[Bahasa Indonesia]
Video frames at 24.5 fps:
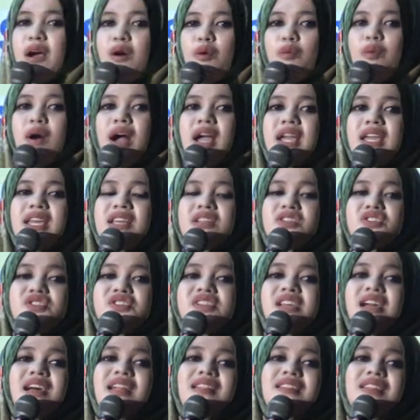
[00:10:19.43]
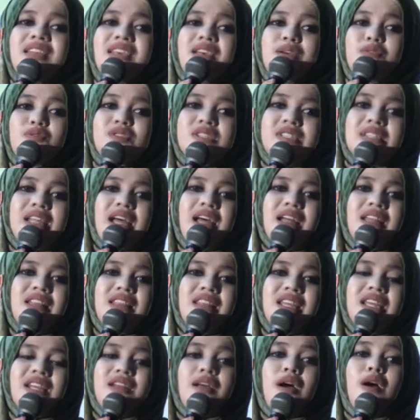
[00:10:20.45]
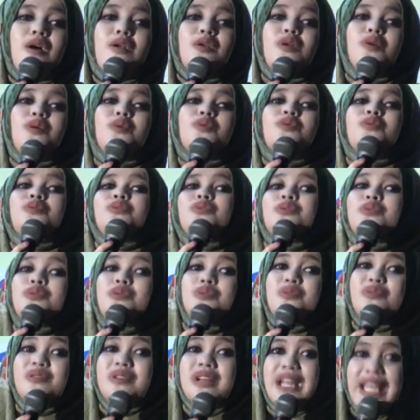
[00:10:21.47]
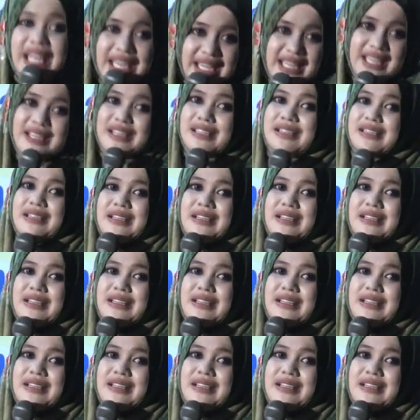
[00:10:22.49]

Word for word: wa irsyadi ustadin ana gurune